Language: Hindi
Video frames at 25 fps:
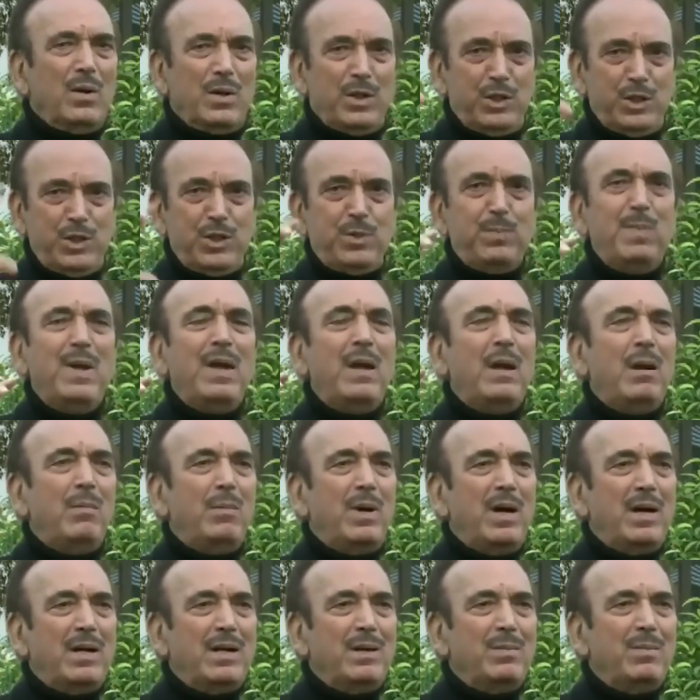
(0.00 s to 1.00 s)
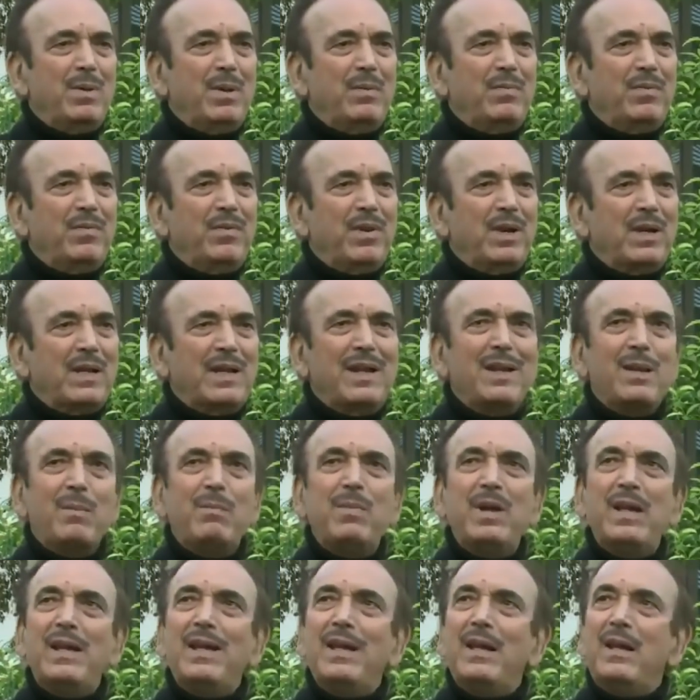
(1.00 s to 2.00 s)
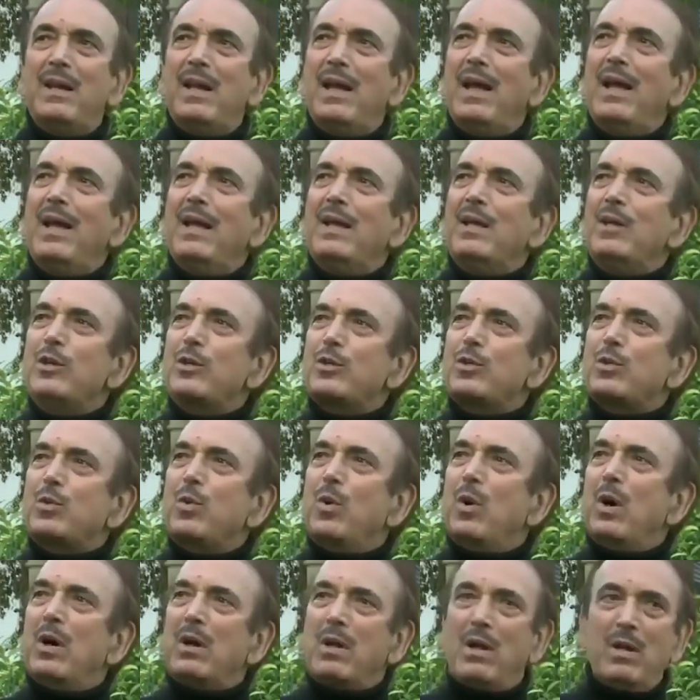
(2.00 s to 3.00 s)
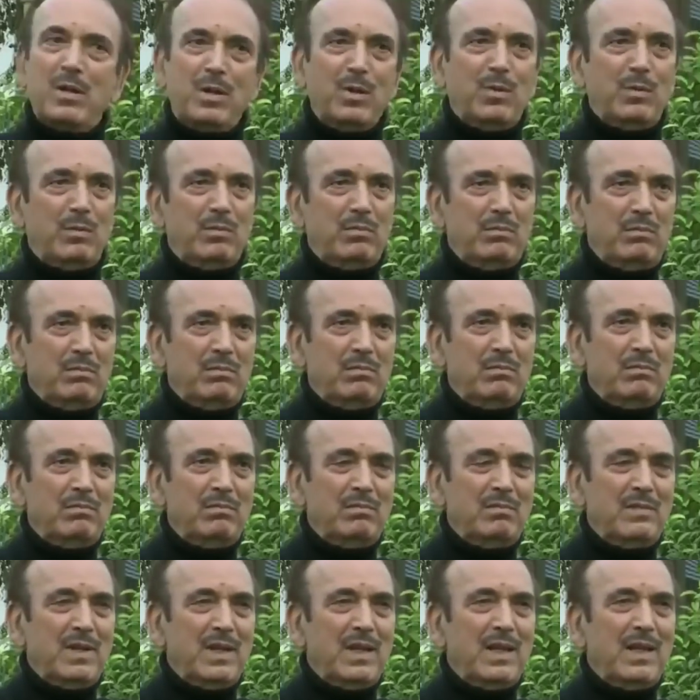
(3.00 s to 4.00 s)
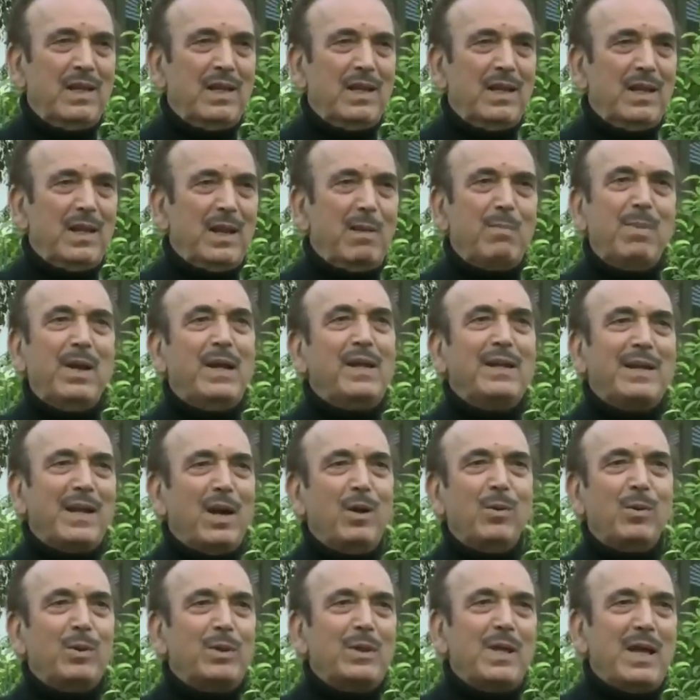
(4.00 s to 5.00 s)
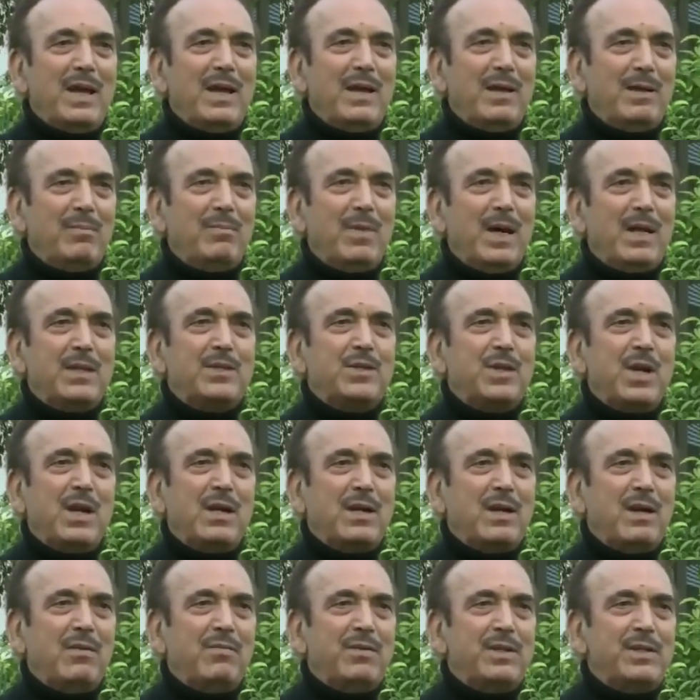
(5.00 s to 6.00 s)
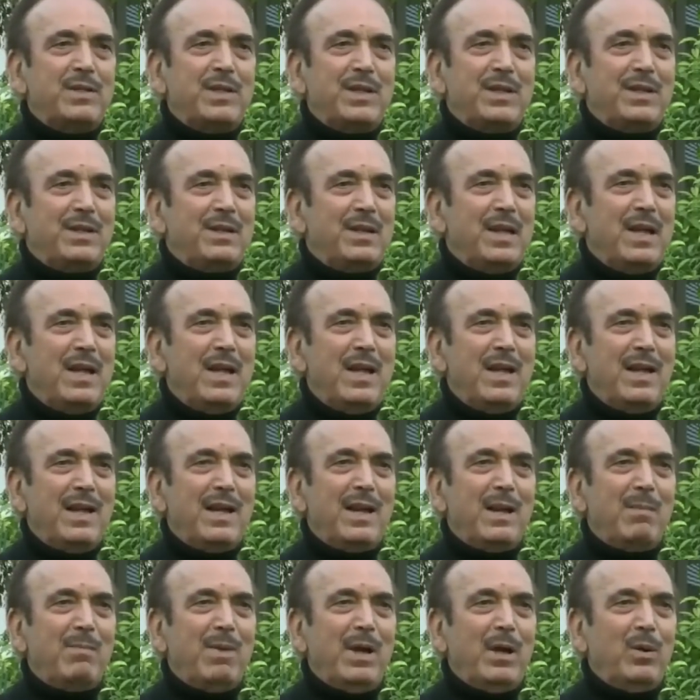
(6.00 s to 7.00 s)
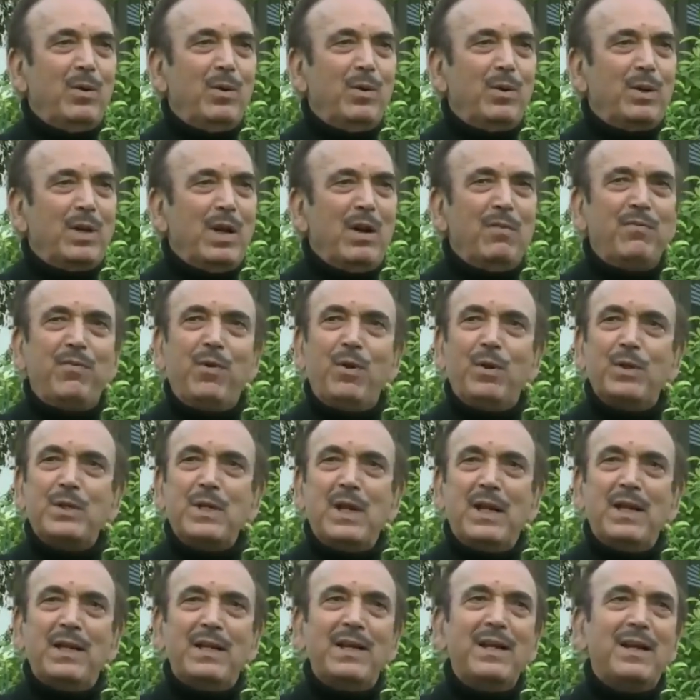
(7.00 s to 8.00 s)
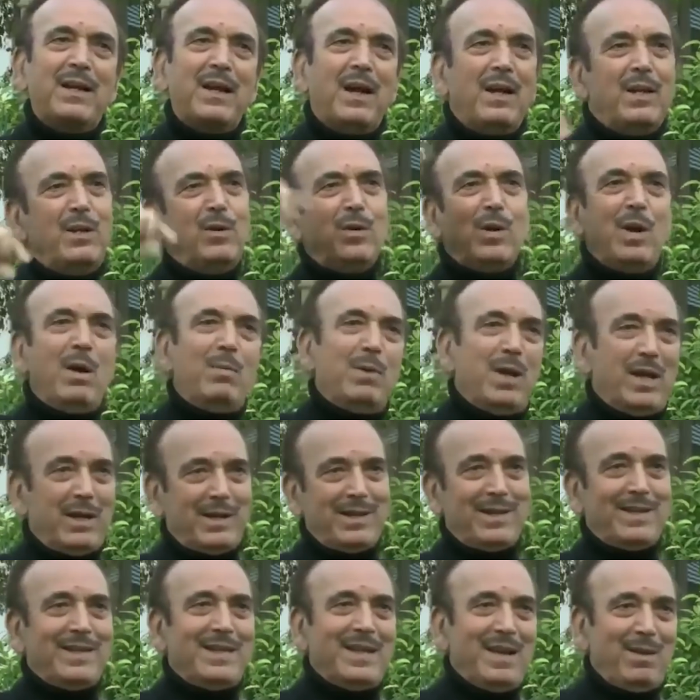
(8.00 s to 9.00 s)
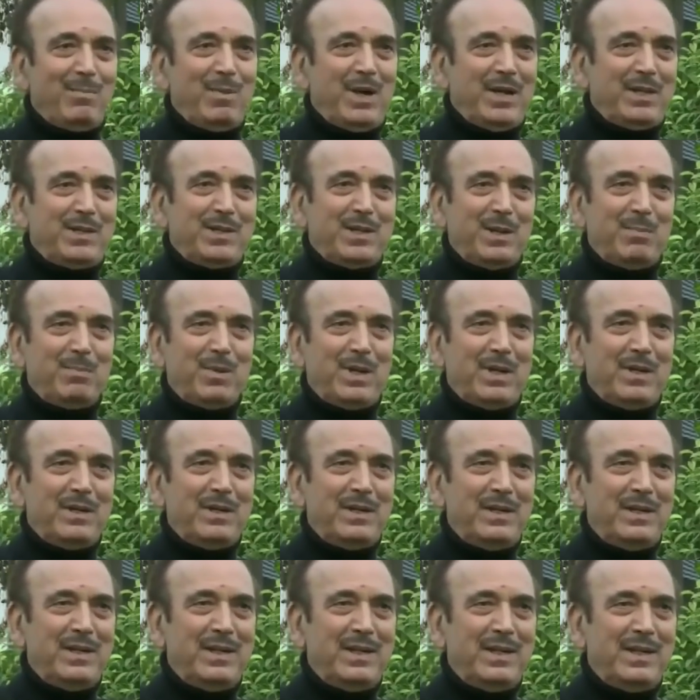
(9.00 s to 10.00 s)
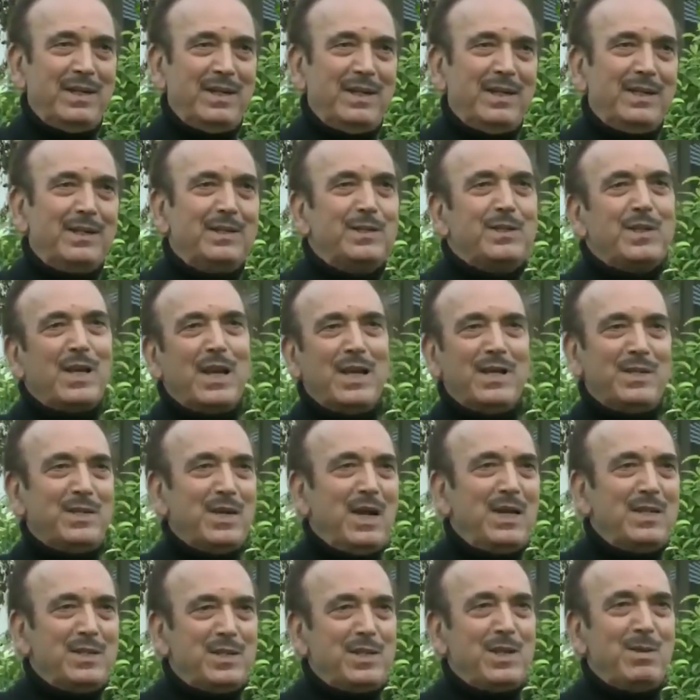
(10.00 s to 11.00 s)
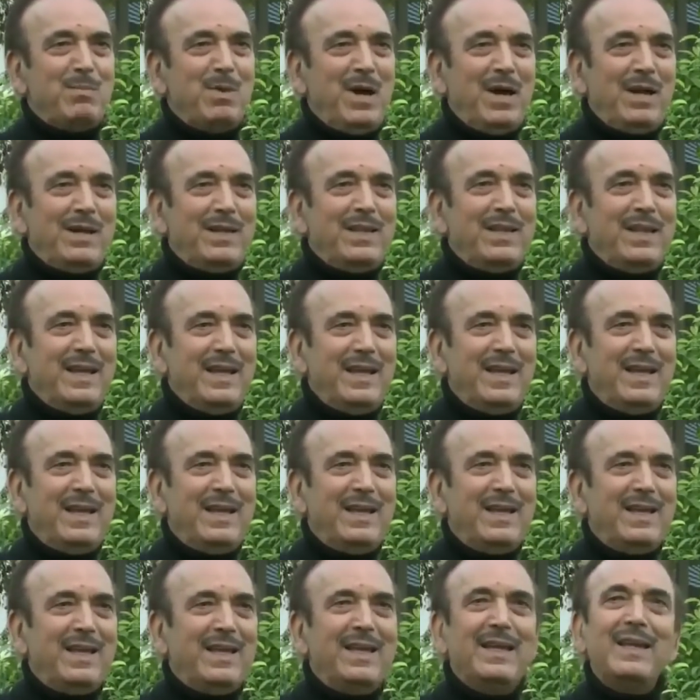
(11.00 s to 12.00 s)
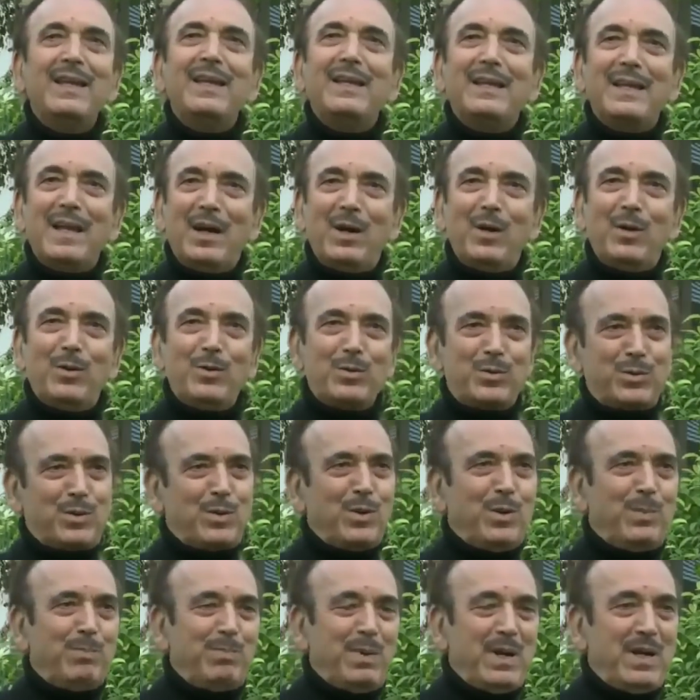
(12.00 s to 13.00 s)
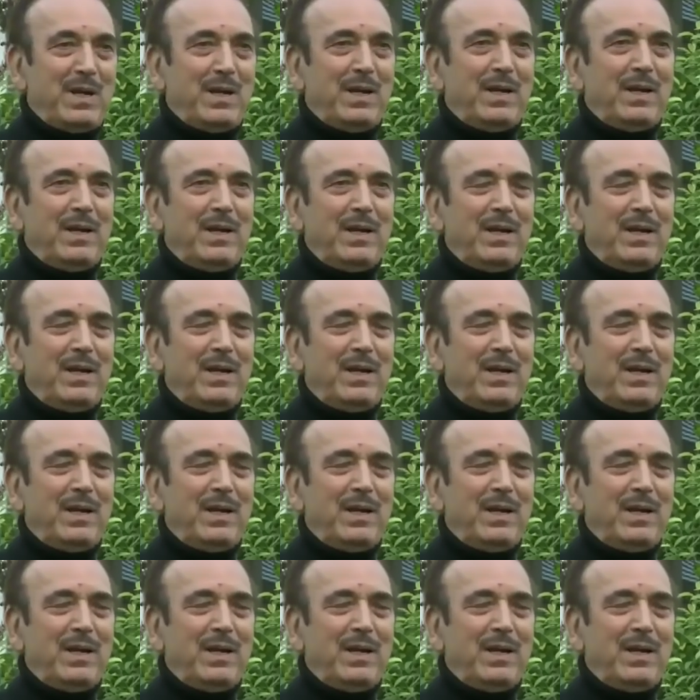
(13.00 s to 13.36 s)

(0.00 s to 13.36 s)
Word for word: और इसमें हमारी में फर्क है रेबेलियन है इसको हटा दो रिबल क्या होता है बादशाह का वजीर रिबल हो गया फौज अलग निकाली और हमला कर दिया बादशाह पर चाहे जान से मार दे या उसके ऊपर